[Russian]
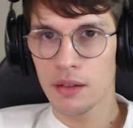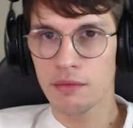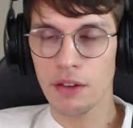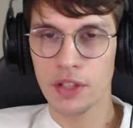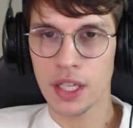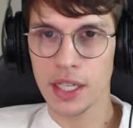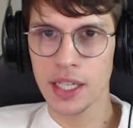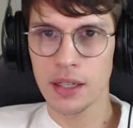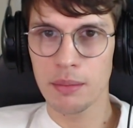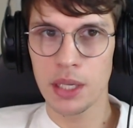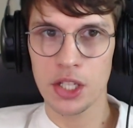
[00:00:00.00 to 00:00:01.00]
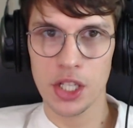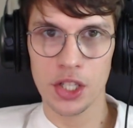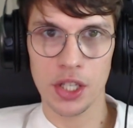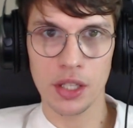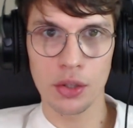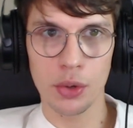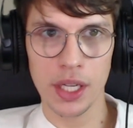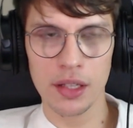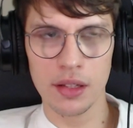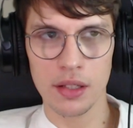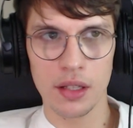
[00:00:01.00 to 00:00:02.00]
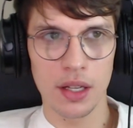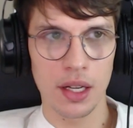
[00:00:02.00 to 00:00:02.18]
Во-вторых, ближайший конкурент –